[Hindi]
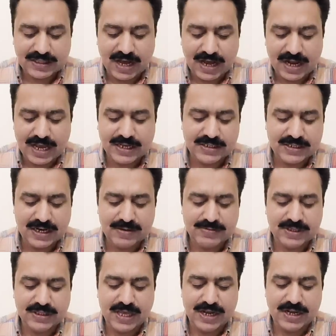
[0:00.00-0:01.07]
दाखिला की जानब
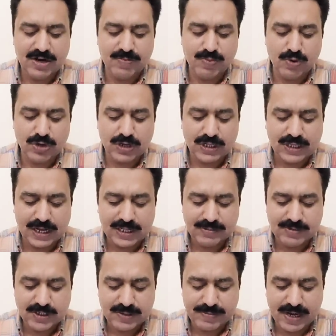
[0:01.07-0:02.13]
से तहरीर रिपोर्ट
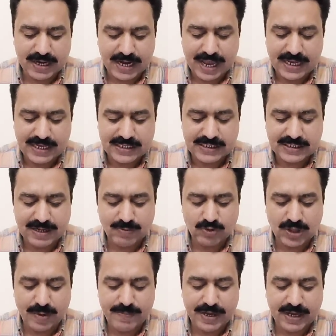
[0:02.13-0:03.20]
अदालत में जमा कराएगी जिसके
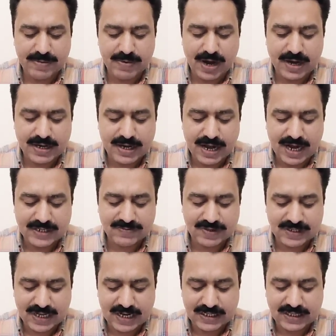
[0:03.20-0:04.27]
मुताबिक इमरान रियाज
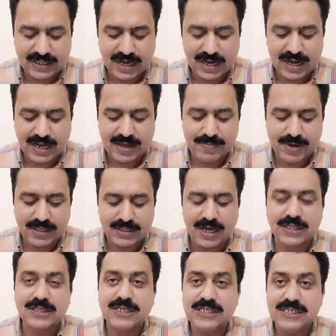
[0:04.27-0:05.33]
वजारत दाखिला के
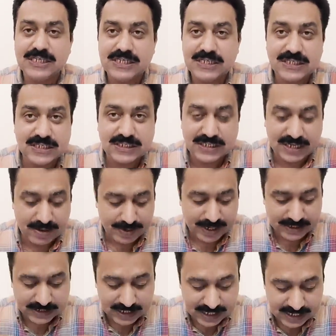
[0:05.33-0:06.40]
महतात किसी एजेंसी के
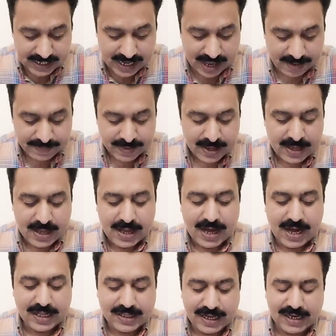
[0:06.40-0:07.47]
पास नहीं है
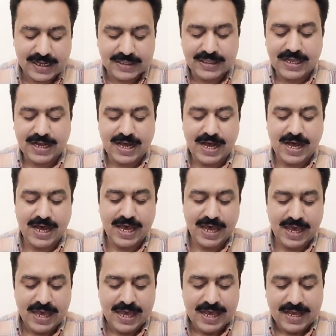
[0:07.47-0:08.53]
अदालत ने कहा है
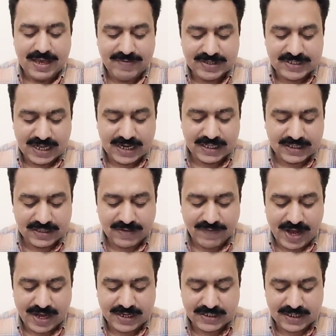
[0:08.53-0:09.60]
कि वजारत
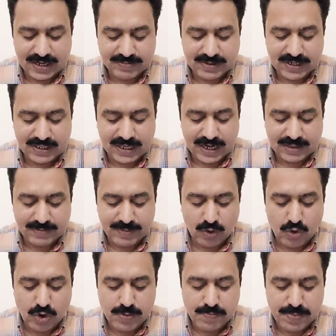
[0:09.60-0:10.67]
दफा की जानब से अदालत में
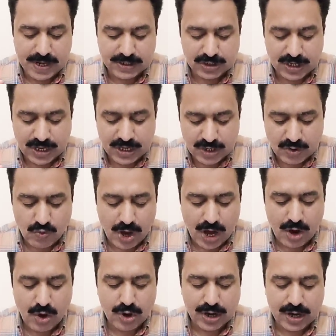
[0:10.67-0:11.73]
कोई पेश नहीं हुआ
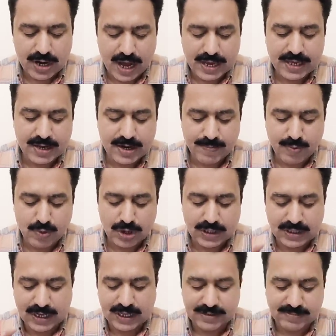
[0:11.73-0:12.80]
और ना ही रिपोर्ट
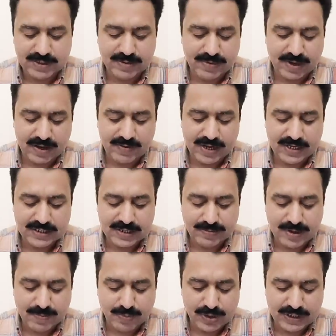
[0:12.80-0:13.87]
अदालत में जमा करवाई गई
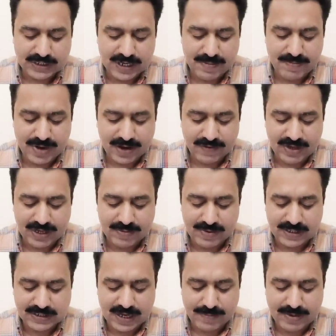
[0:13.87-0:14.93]
जबकि पुलिस ने मगवी की
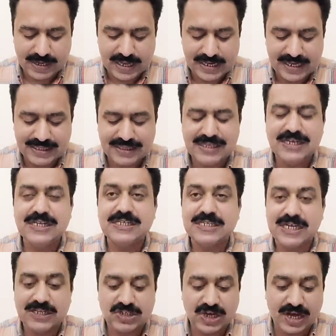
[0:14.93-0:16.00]
बाजियाबी के लिए तीन
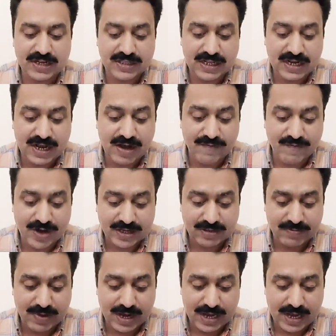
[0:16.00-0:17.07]
से चार दिन का
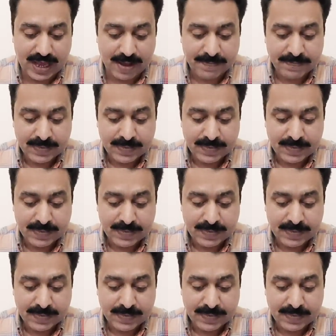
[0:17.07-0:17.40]
वक्त मांगा है